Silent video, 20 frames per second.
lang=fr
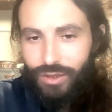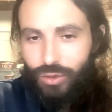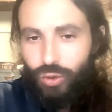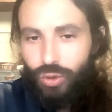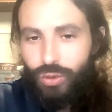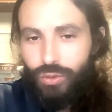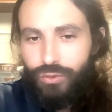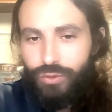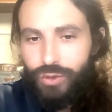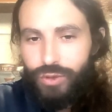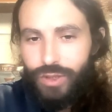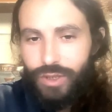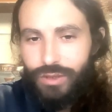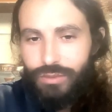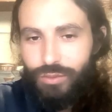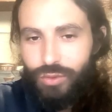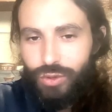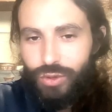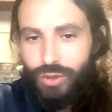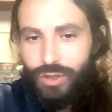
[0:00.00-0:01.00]
Où oh, vous
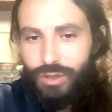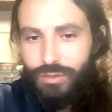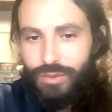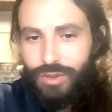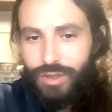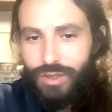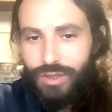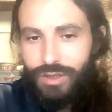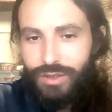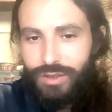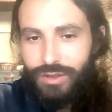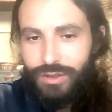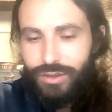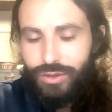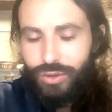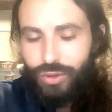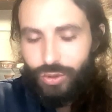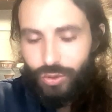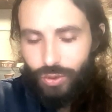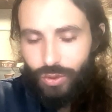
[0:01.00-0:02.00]
monsieur Damiré
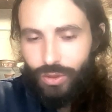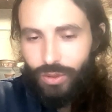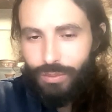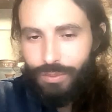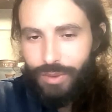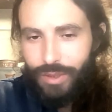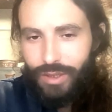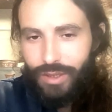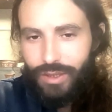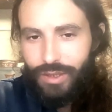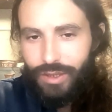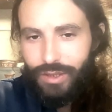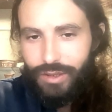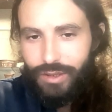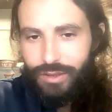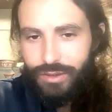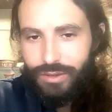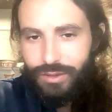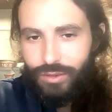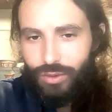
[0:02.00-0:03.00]
Je suis
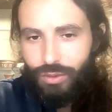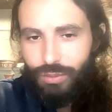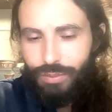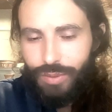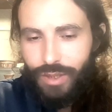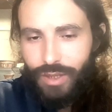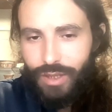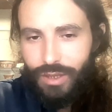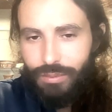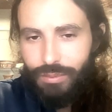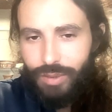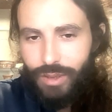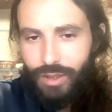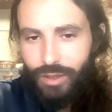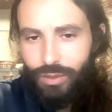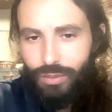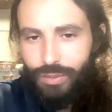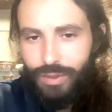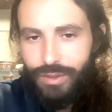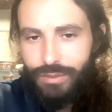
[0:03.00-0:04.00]
opéré, opéré par
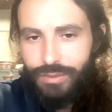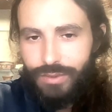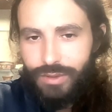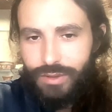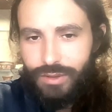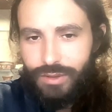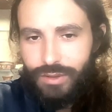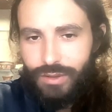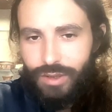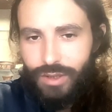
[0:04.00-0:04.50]
le même,